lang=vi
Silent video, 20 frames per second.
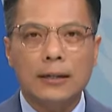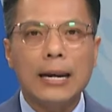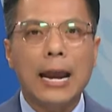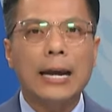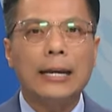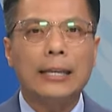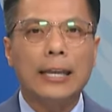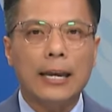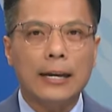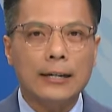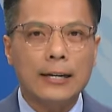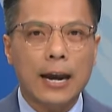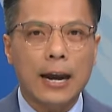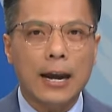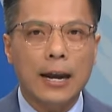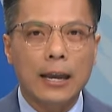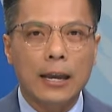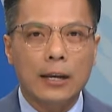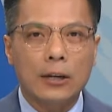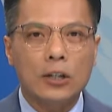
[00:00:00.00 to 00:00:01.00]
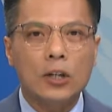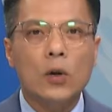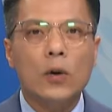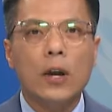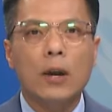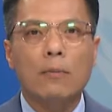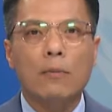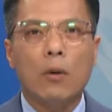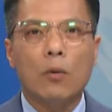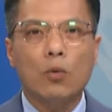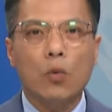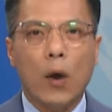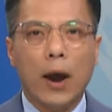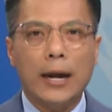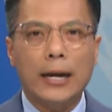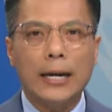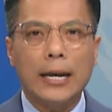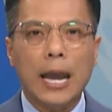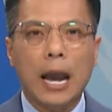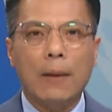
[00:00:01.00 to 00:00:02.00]
đang diễn ra sau khi một
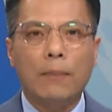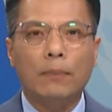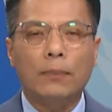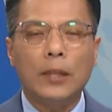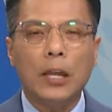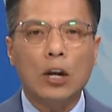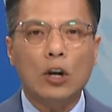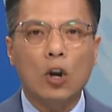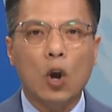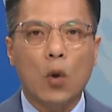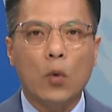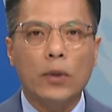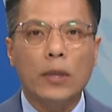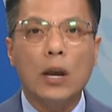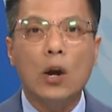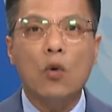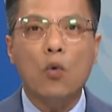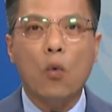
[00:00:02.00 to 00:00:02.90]
đoạn ghi âm tiết lộ những